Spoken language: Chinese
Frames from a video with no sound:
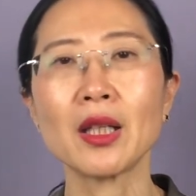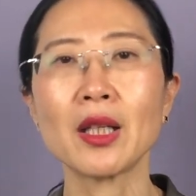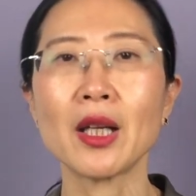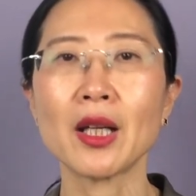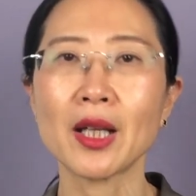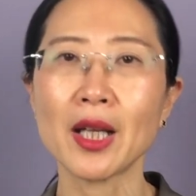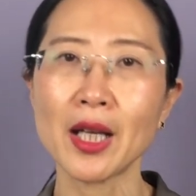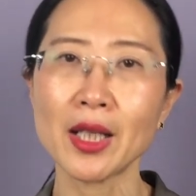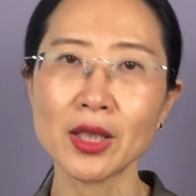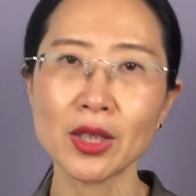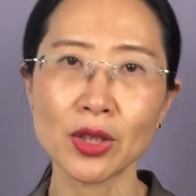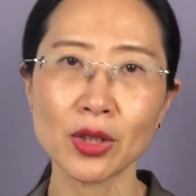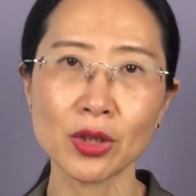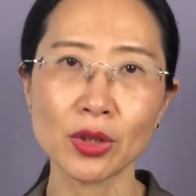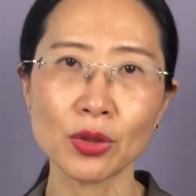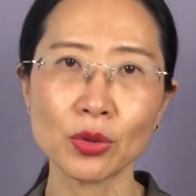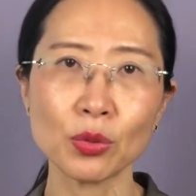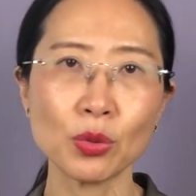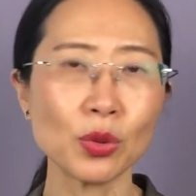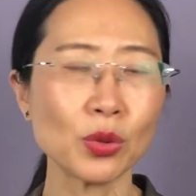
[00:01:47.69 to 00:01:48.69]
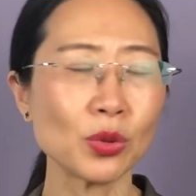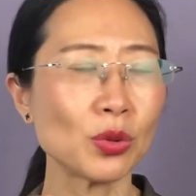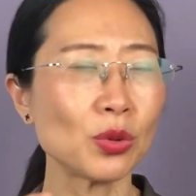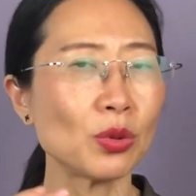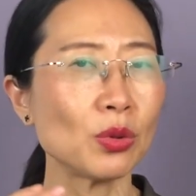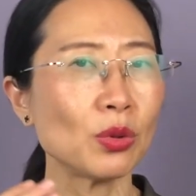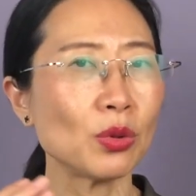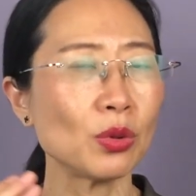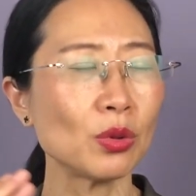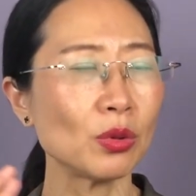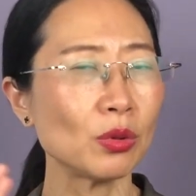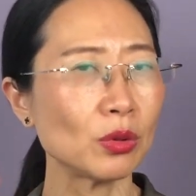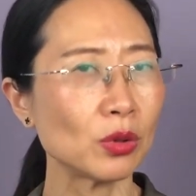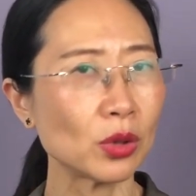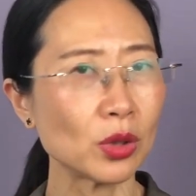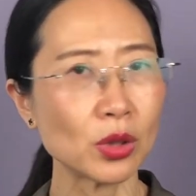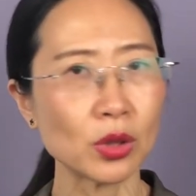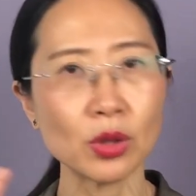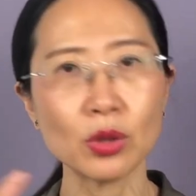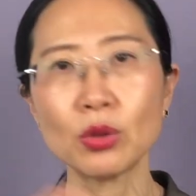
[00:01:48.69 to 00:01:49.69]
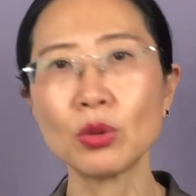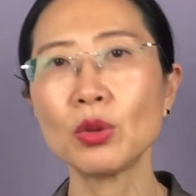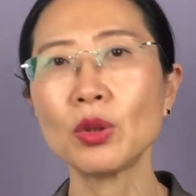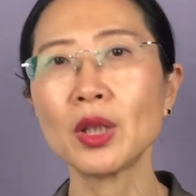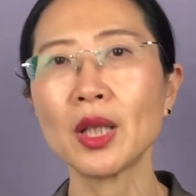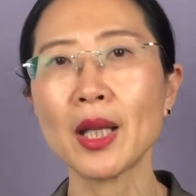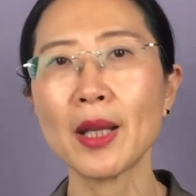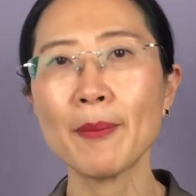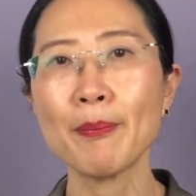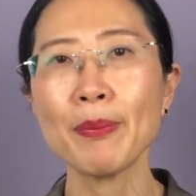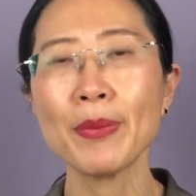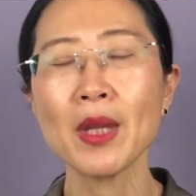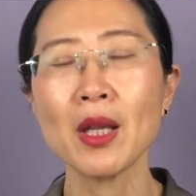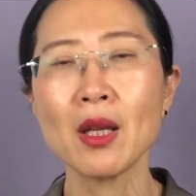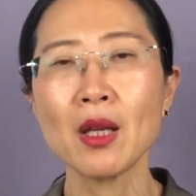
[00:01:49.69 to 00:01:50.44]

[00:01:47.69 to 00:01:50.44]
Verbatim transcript: 也开始过去十多年，